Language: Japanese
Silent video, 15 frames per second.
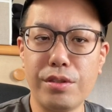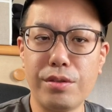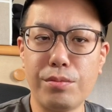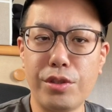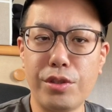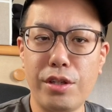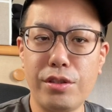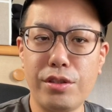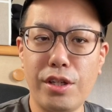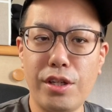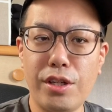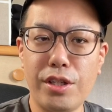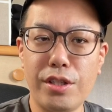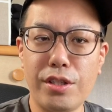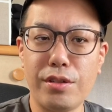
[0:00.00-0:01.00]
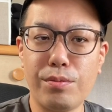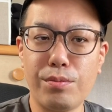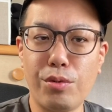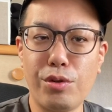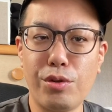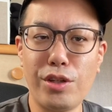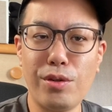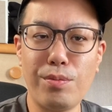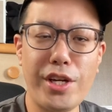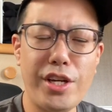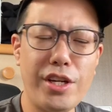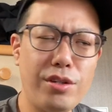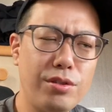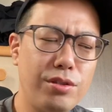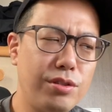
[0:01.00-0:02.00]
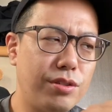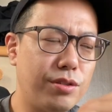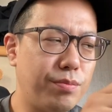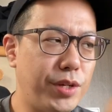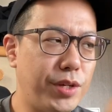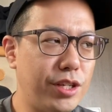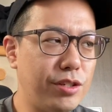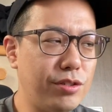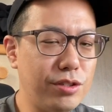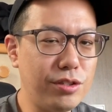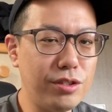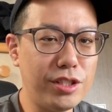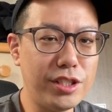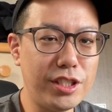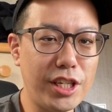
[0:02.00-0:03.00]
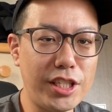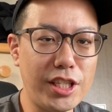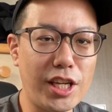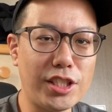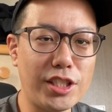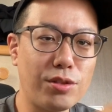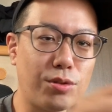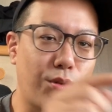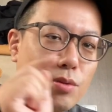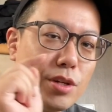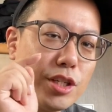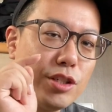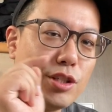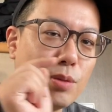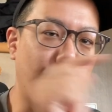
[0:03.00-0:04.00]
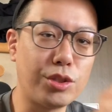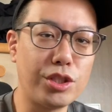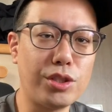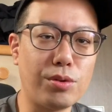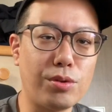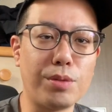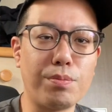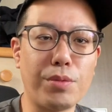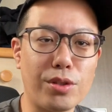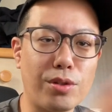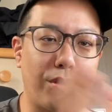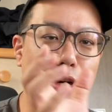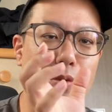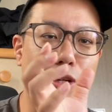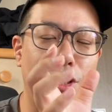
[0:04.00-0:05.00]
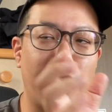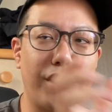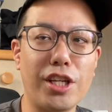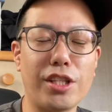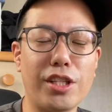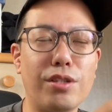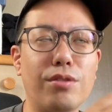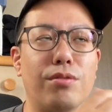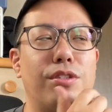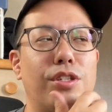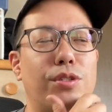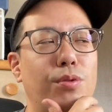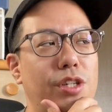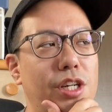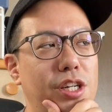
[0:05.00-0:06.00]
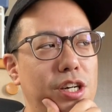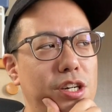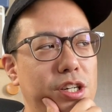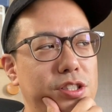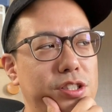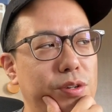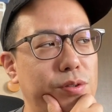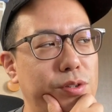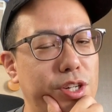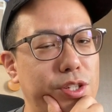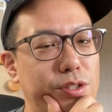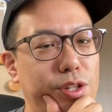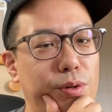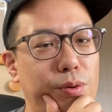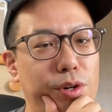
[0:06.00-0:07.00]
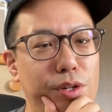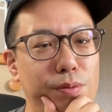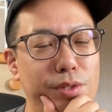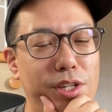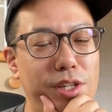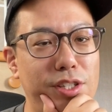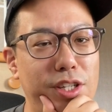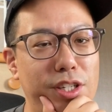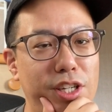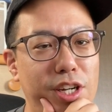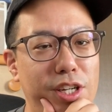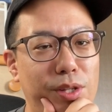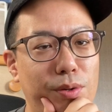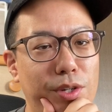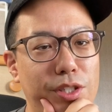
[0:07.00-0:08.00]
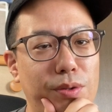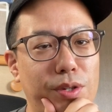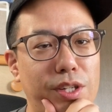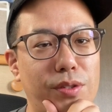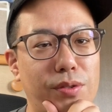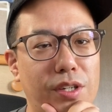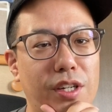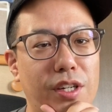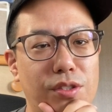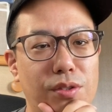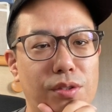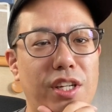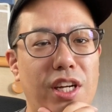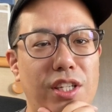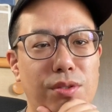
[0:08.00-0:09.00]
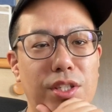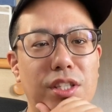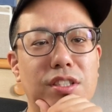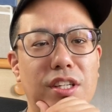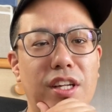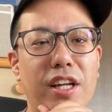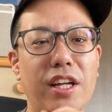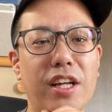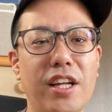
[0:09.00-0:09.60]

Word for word: ブラウザー、僕あのメール、メールできたやつをそのままリングでポチッとしてパッと画面開いてやってるんで、それがいかんかったのかなとか、他のブラウザーで開いた方がいいのかなとか、ちょっと謎ですね。